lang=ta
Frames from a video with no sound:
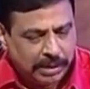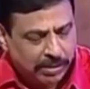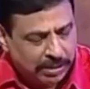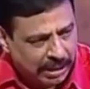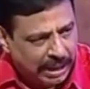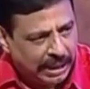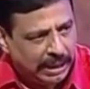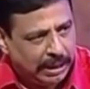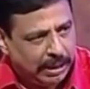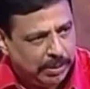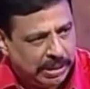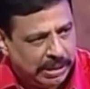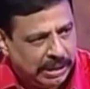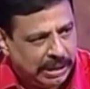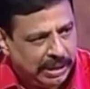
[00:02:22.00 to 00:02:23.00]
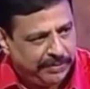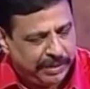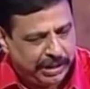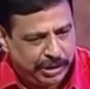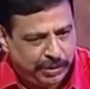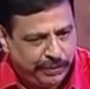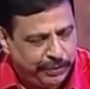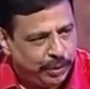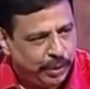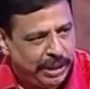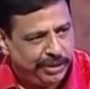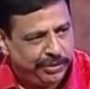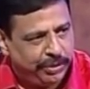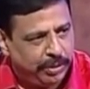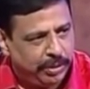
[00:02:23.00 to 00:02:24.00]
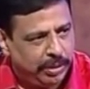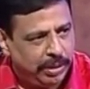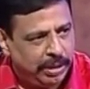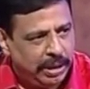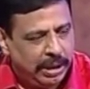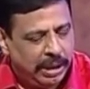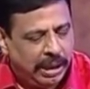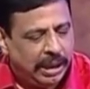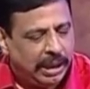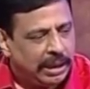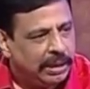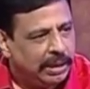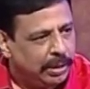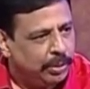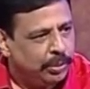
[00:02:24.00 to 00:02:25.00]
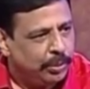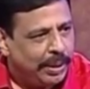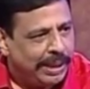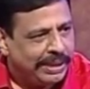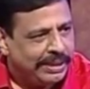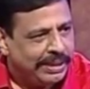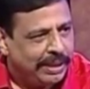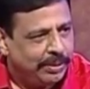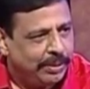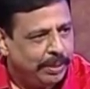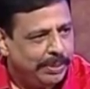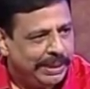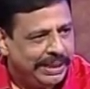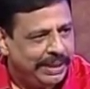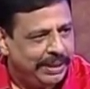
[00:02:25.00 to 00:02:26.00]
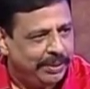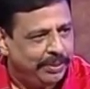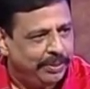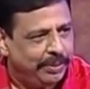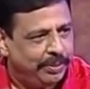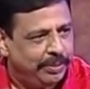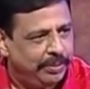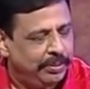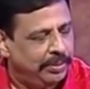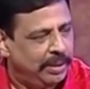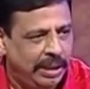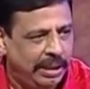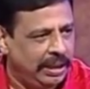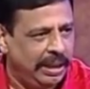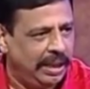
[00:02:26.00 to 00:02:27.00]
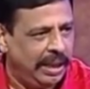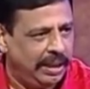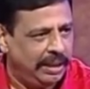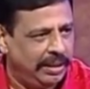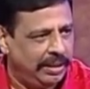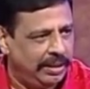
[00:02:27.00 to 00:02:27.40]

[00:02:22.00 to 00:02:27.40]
அவங்க அம்மா வந்து சாப்பாடு பரிமாறின உடனே ஃபர்ஸ்ட் ஃபியூ டேஸ் அந்த சூடான சாதத்தினுடைய வாசனை இருக்கு பாருங்க அது இல்லை